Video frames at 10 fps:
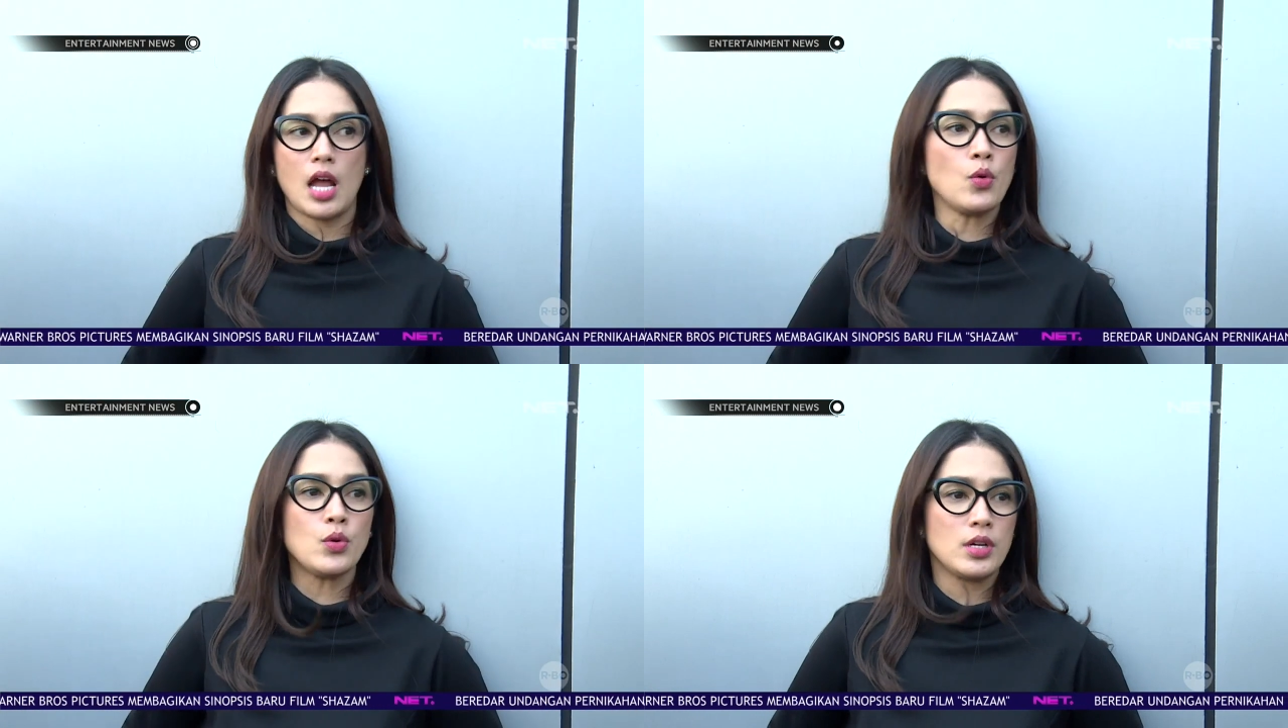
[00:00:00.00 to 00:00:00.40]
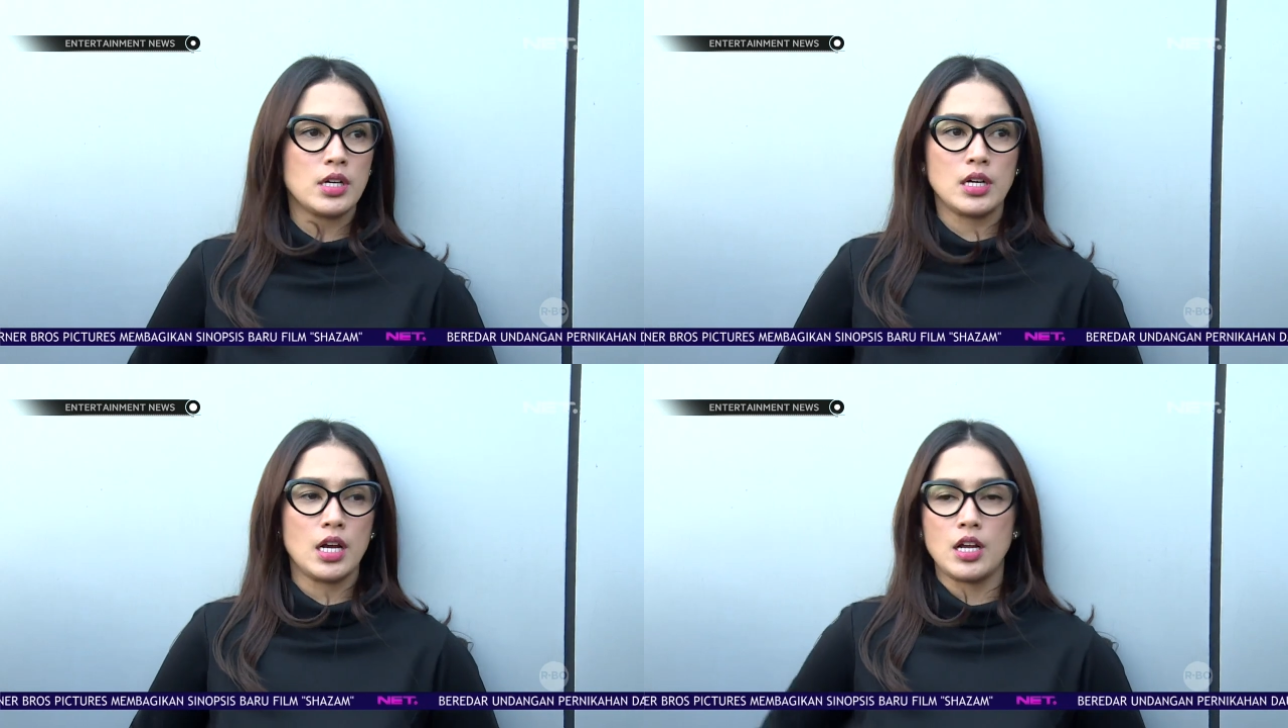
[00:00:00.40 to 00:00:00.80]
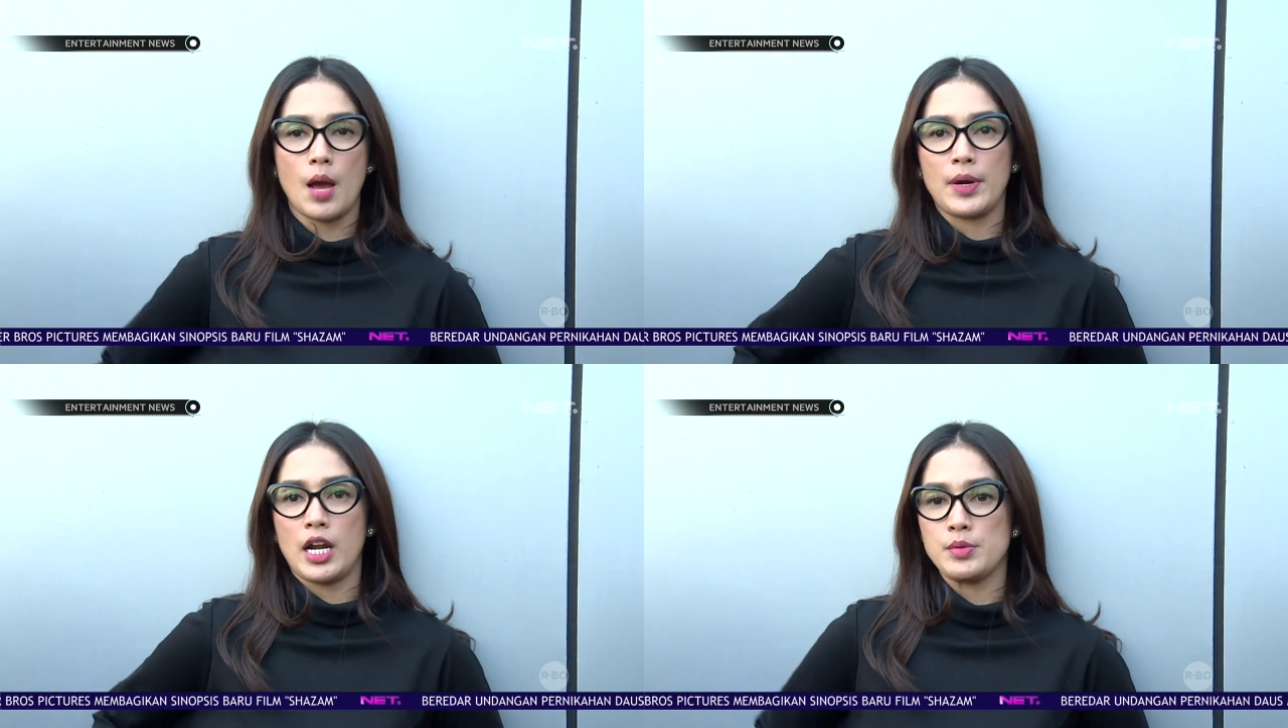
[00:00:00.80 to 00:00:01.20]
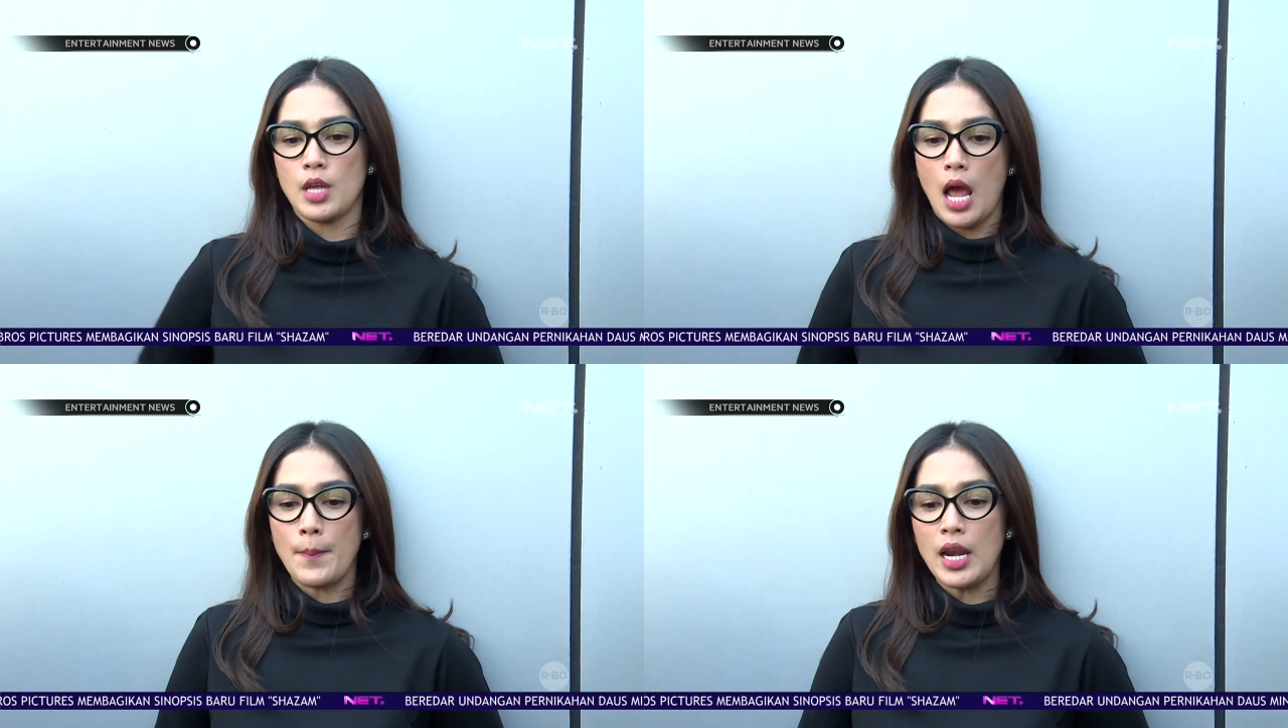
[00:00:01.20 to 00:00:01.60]
aku nggak pernah
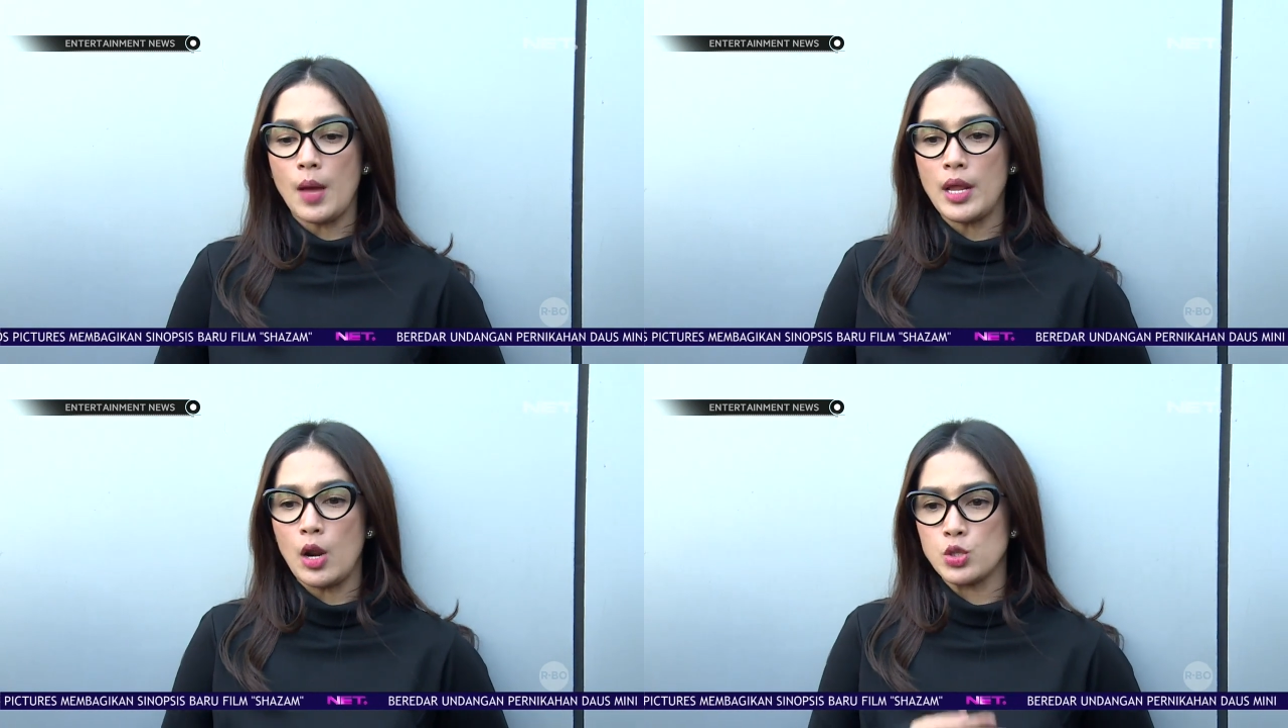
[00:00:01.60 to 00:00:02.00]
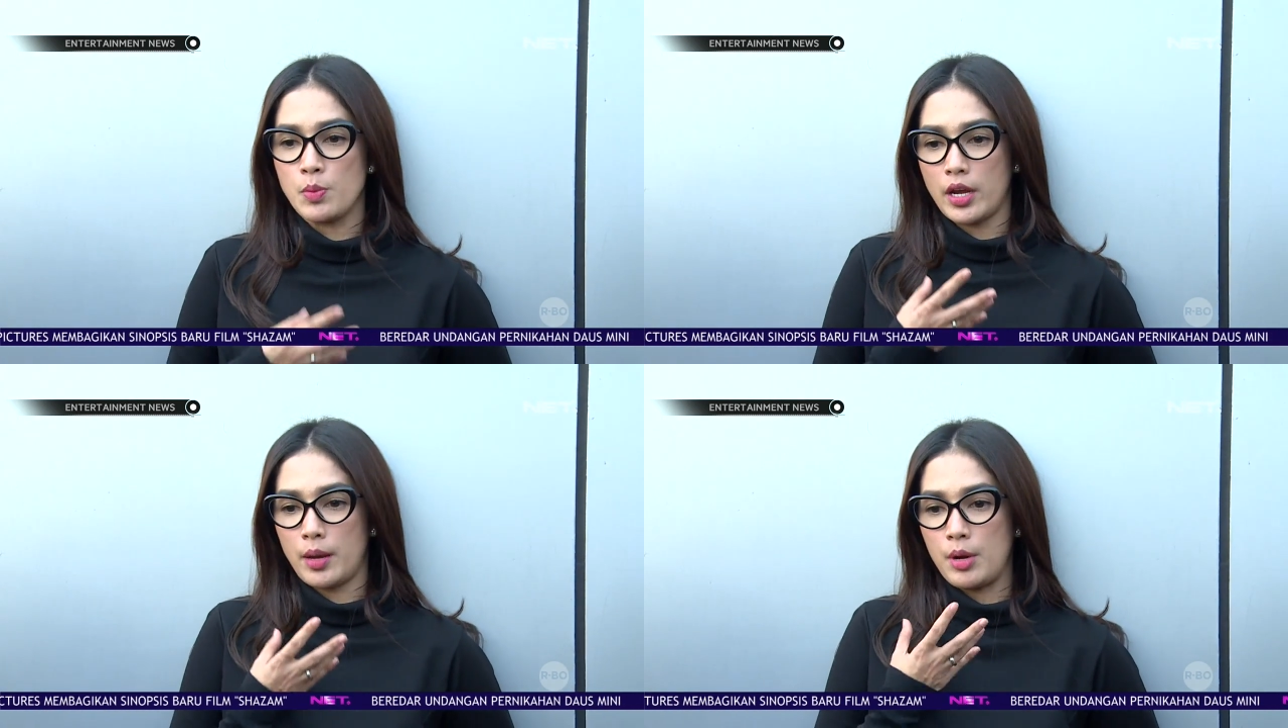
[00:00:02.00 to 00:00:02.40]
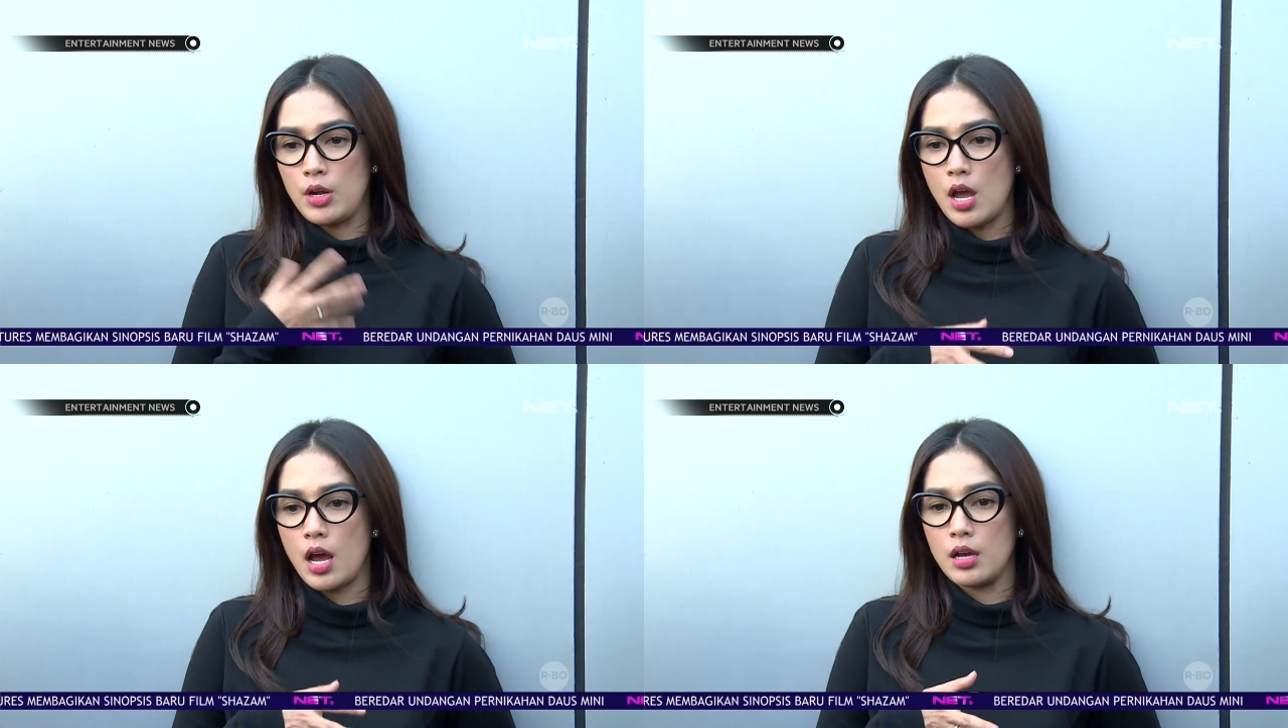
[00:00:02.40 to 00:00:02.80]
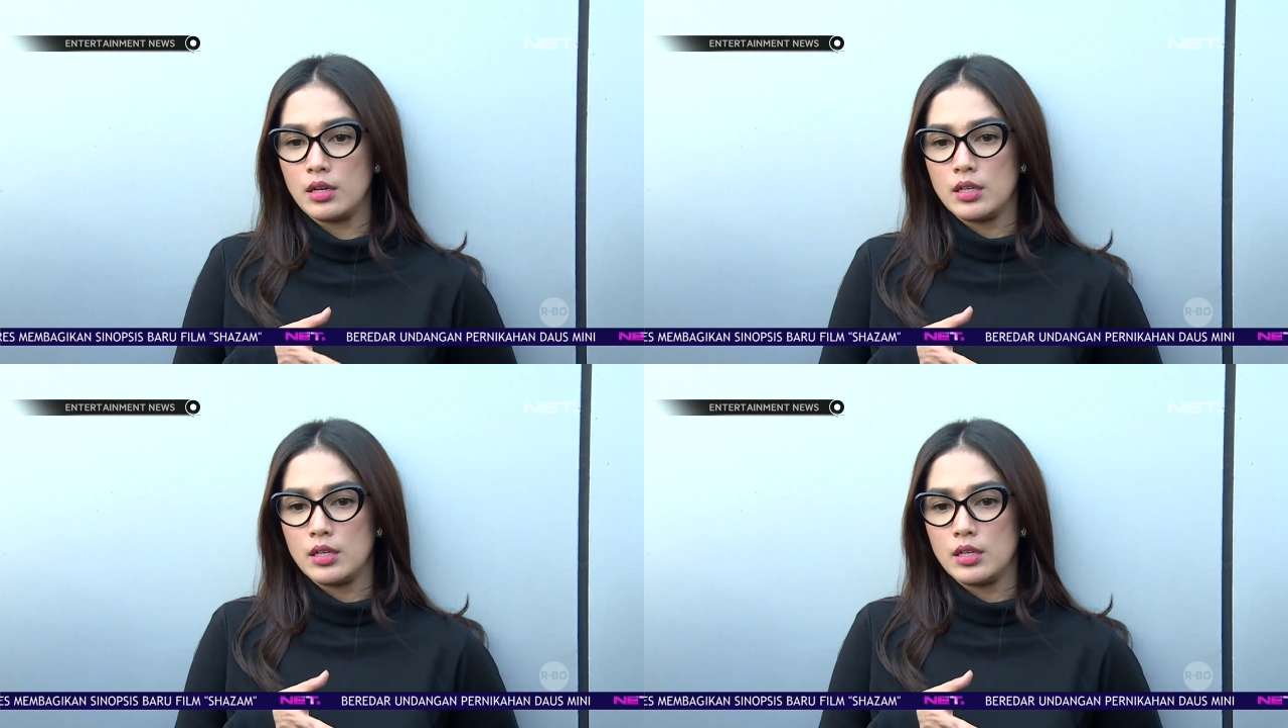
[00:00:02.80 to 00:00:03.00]
misalnya Amel Amel harus pakai bedak